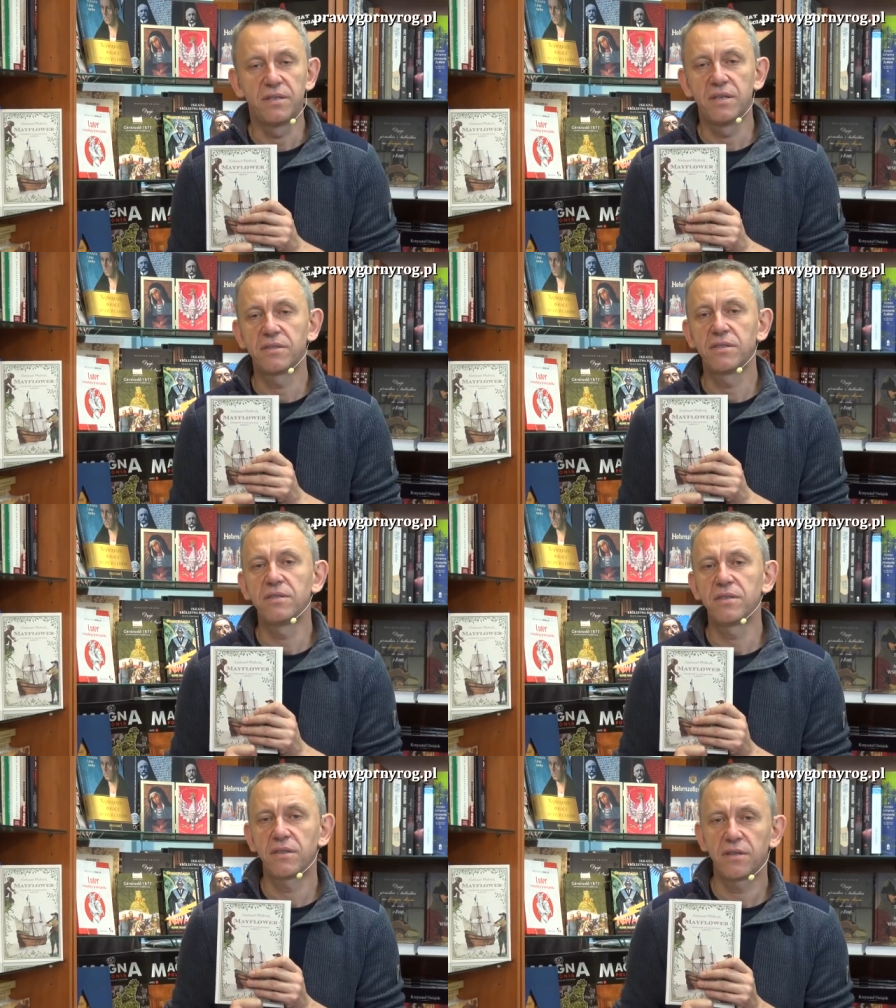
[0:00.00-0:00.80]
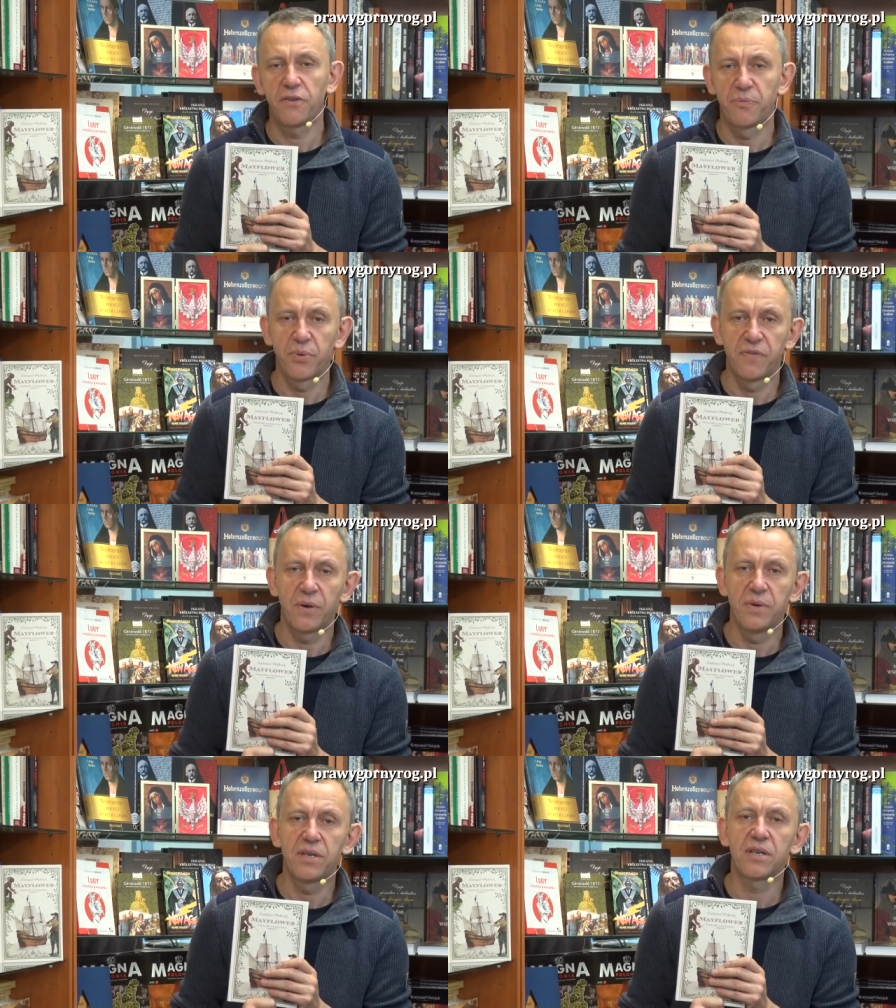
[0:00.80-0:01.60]
Decyzje te
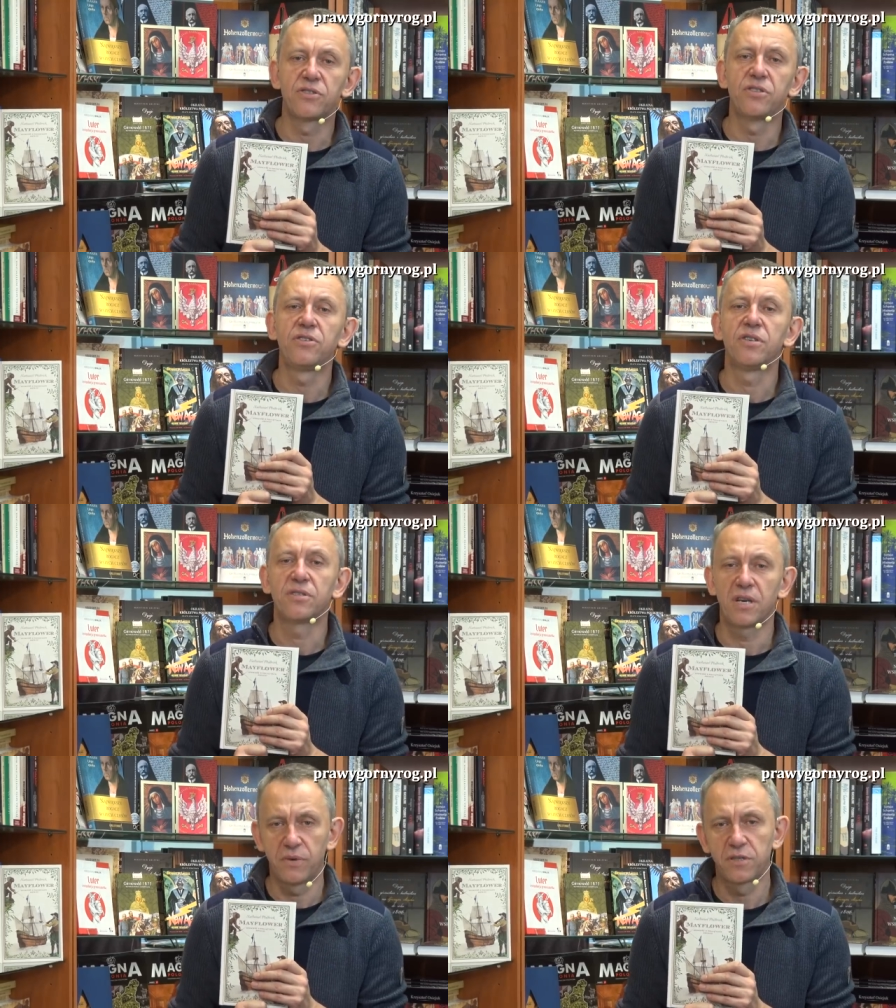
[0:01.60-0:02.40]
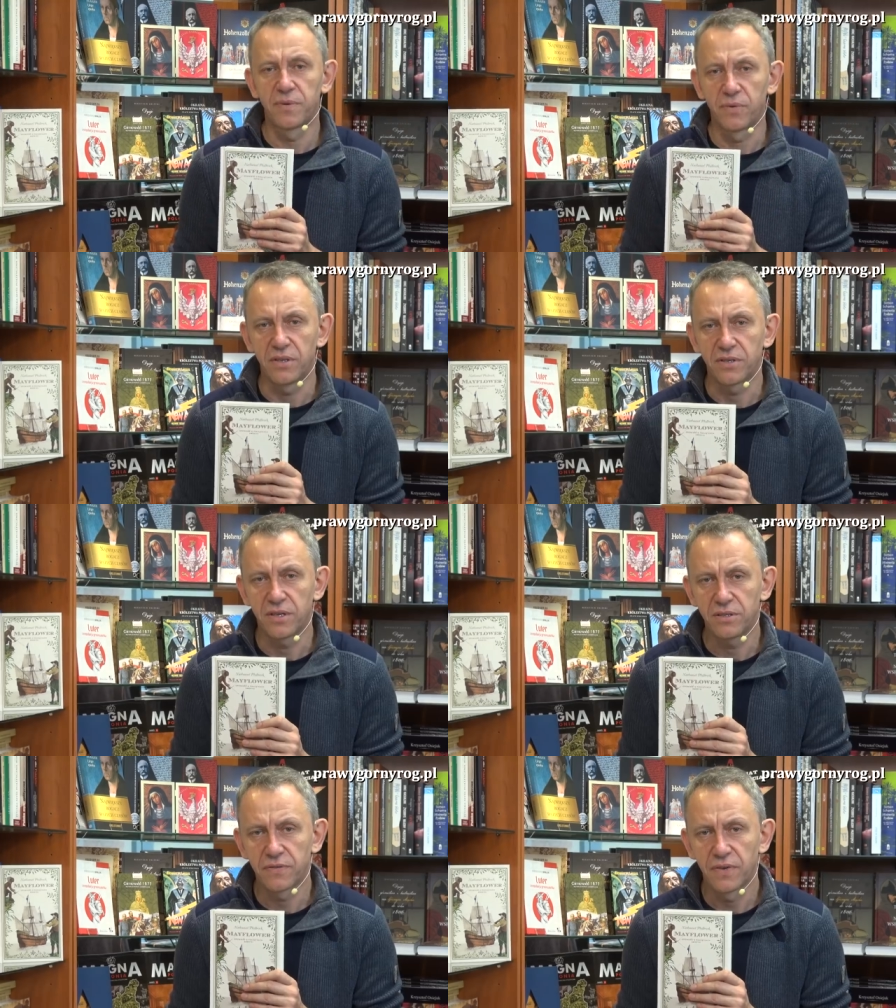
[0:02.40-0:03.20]
wpływały na życie całych
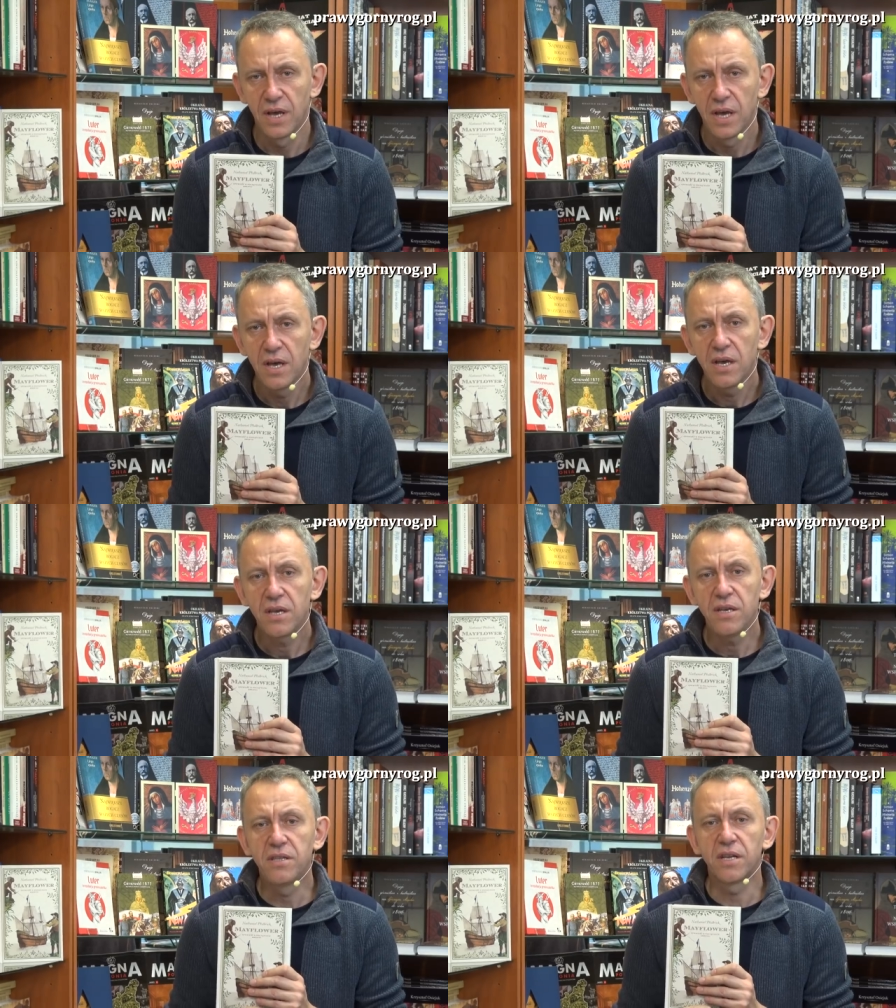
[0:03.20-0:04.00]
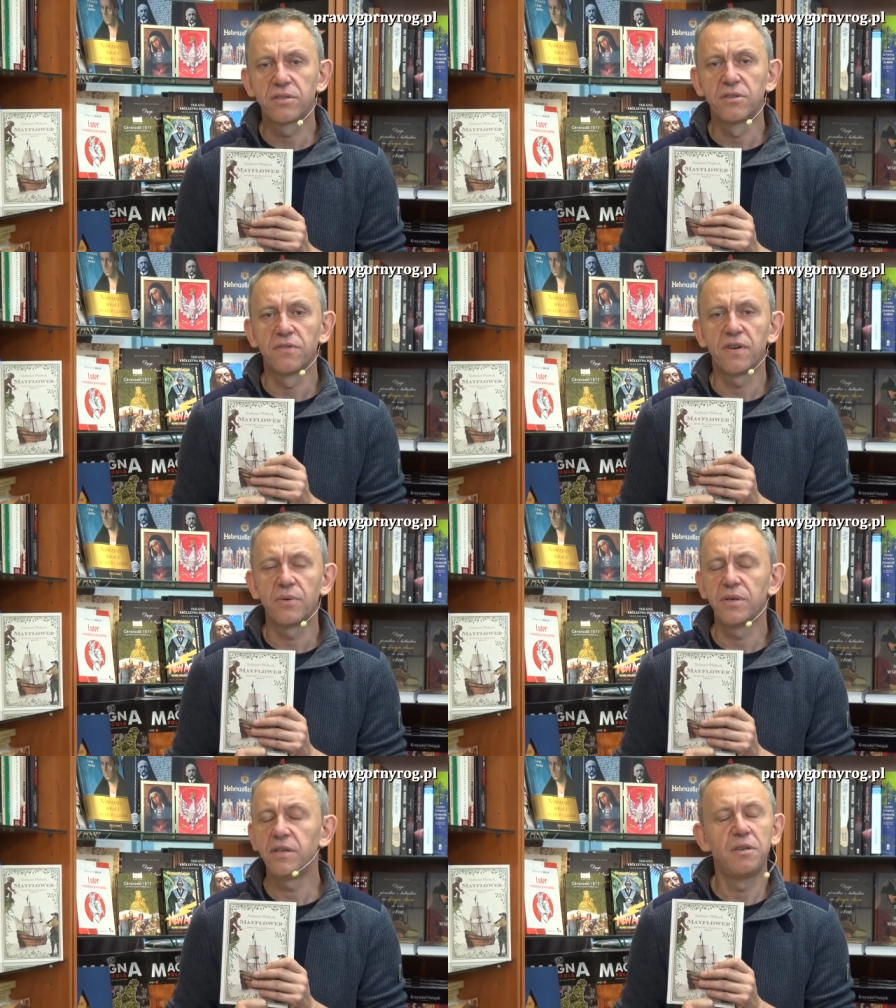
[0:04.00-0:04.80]
społeczeństw i
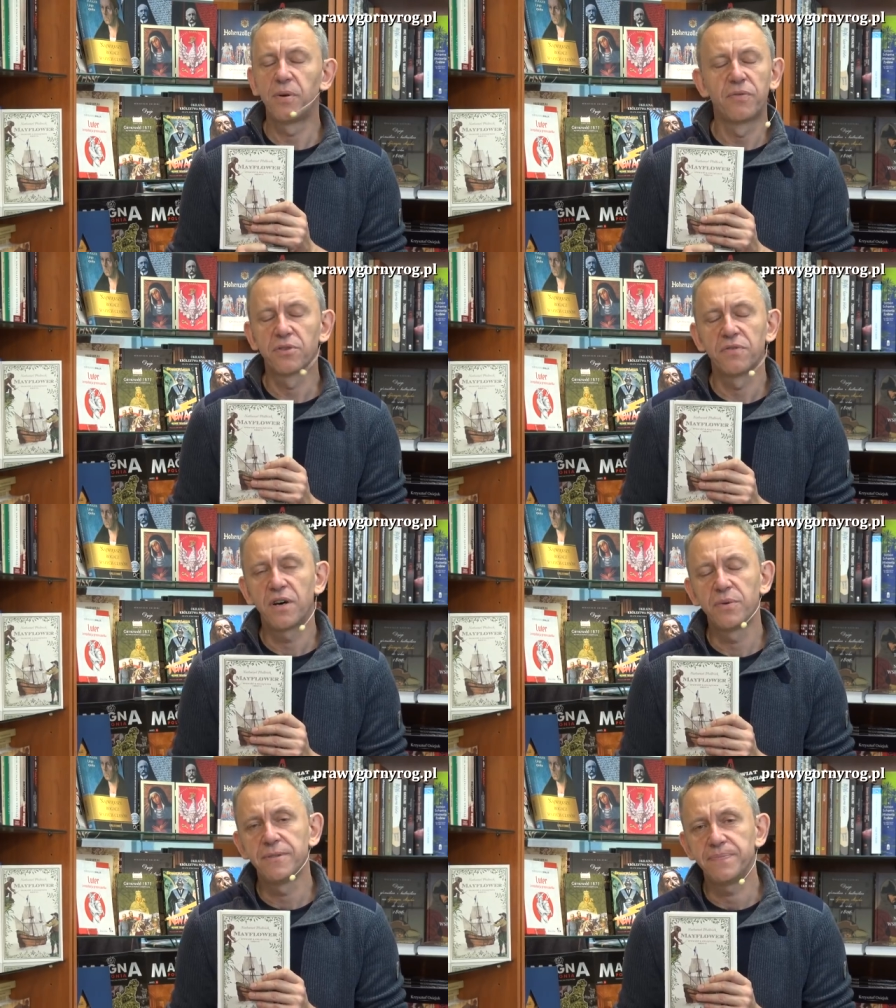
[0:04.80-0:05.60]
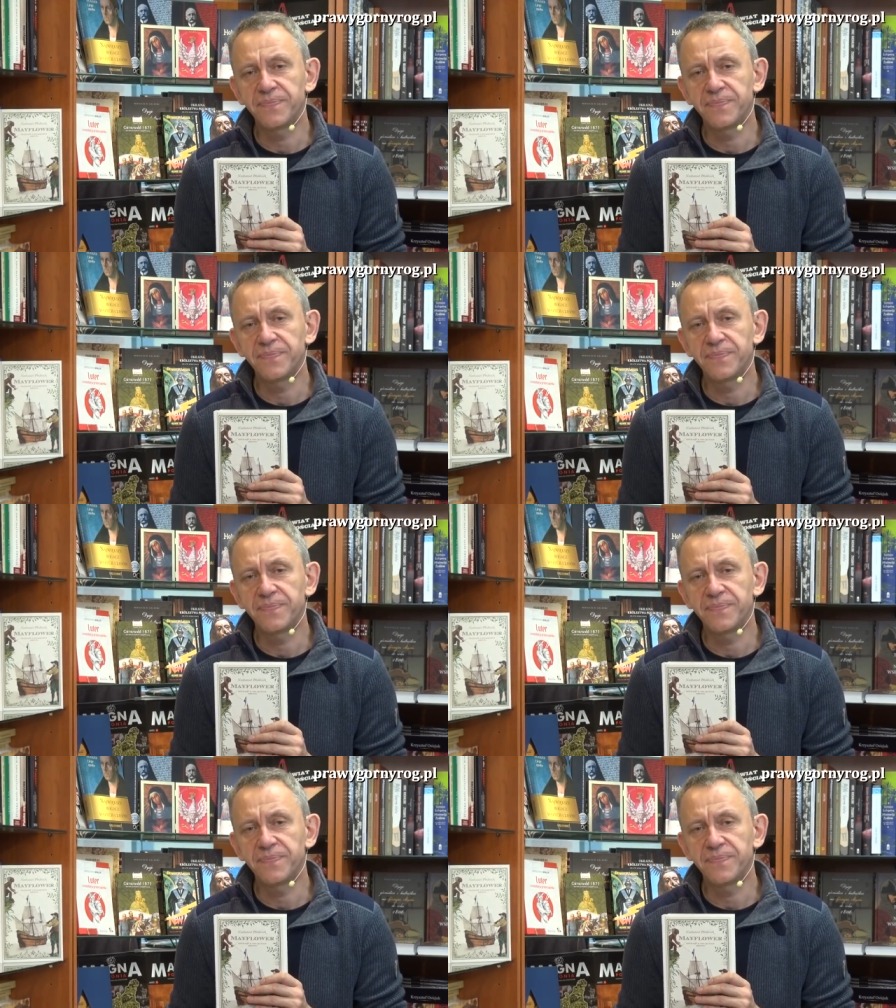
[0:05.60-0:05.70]
decydowały i powodowały,